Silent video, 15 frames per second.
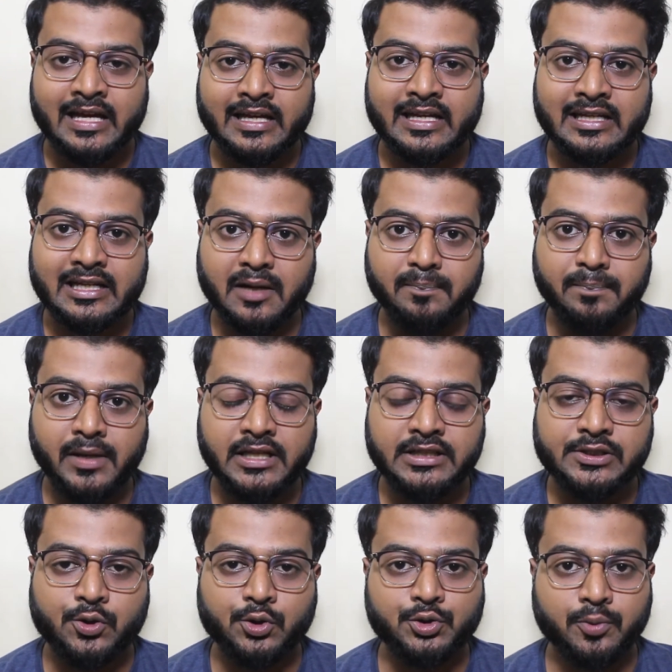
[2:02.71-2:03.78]
कि इन
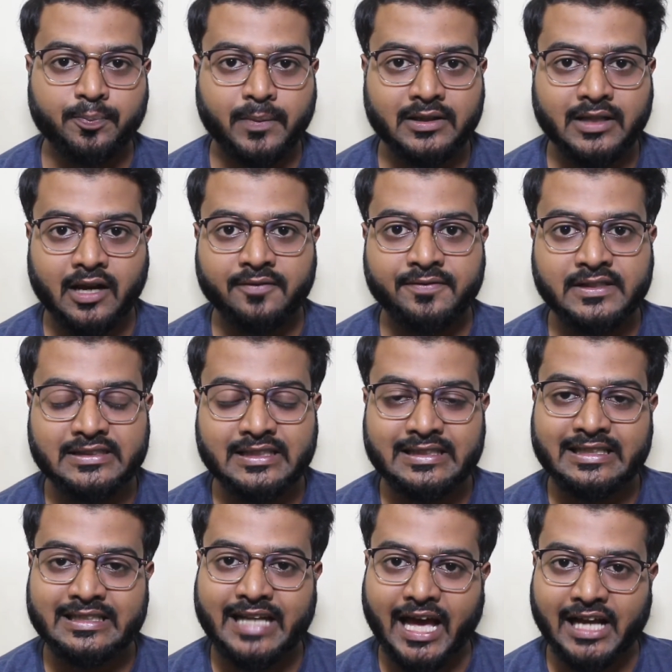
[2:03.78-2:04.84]
कंपनीज को जो पंद्रह
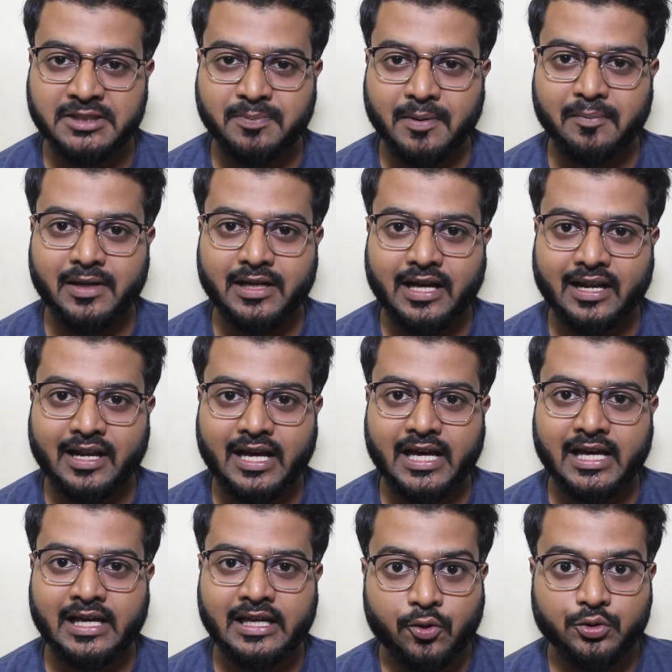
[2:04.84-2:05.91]
फीसदी टैक्स पेमेंट करना
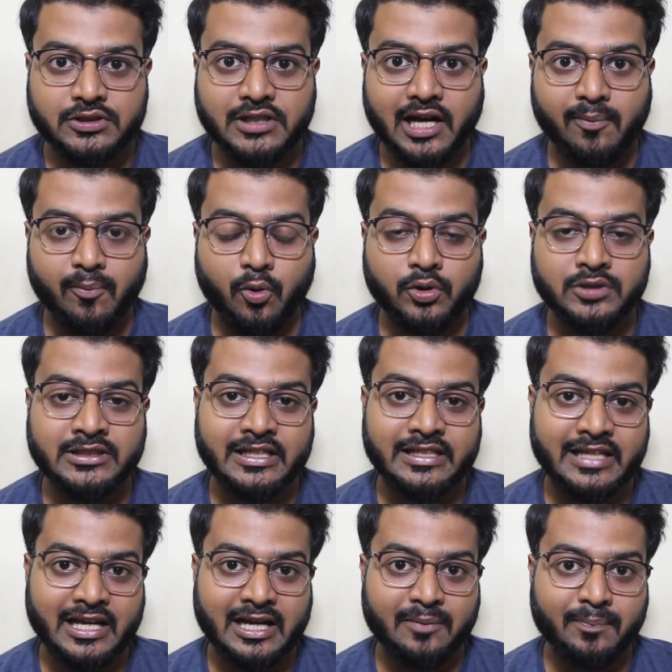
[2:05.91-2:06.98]
है उसका बोझ
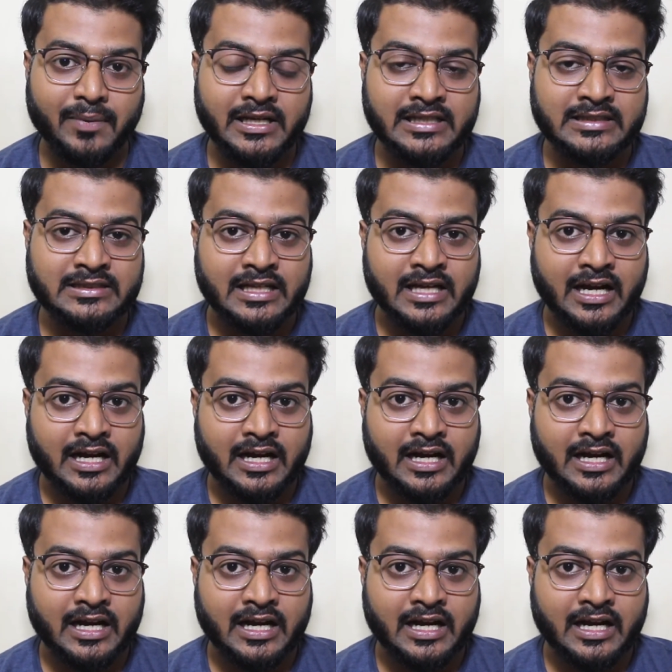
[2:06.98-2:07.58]
ये कंपनीज